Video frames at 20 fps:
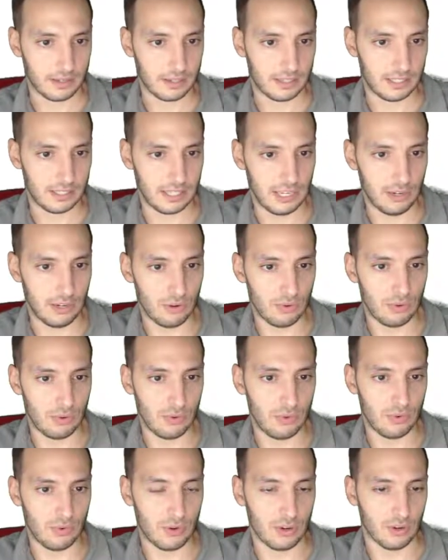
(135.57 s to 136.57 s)
si num
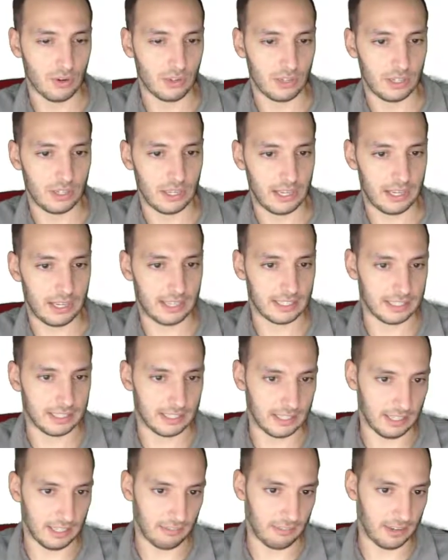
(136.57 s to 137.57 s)
1
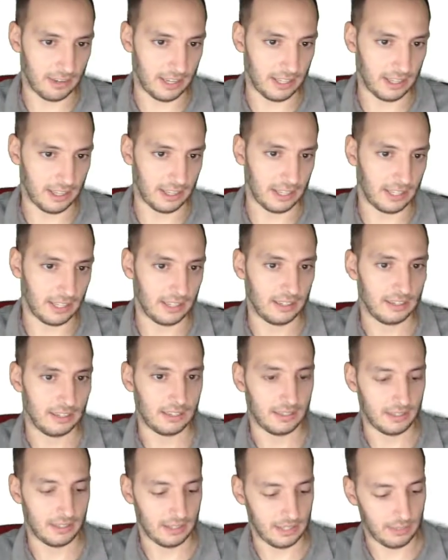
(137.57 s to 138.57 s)
es diferente
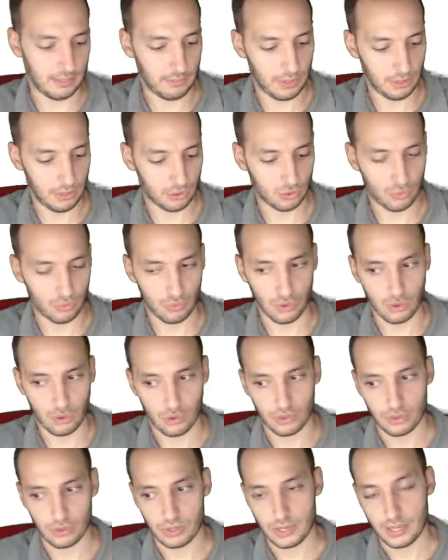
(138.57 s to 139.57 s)
de menos 1
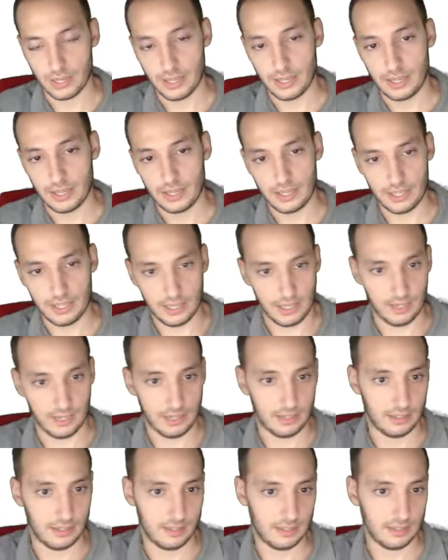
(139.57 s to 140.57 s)
y
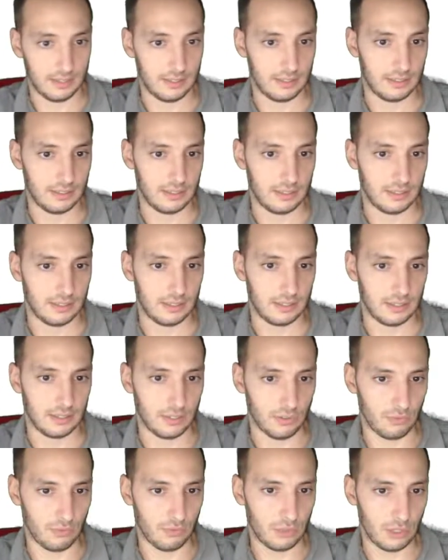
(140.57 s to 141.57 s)

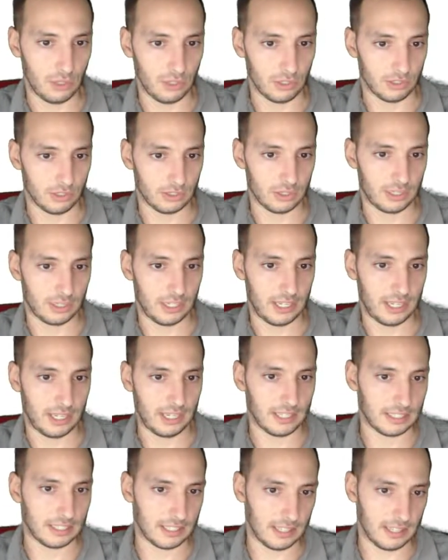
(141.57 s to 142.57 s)
num2
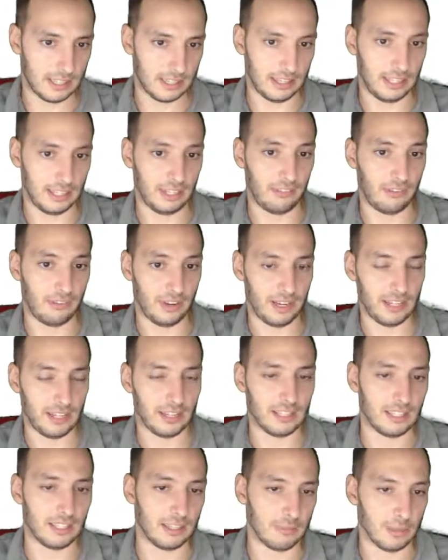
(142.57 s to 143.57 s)
es
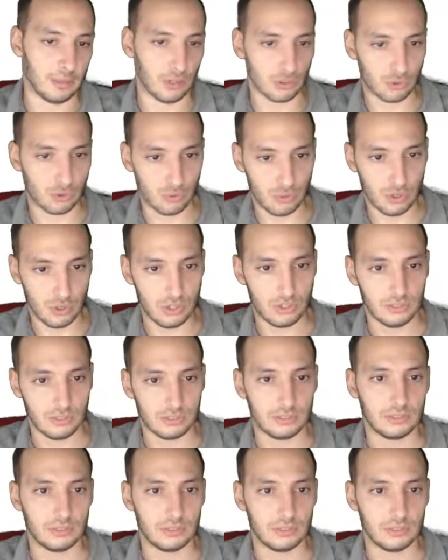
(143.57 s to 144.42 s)
diferente de menos 1,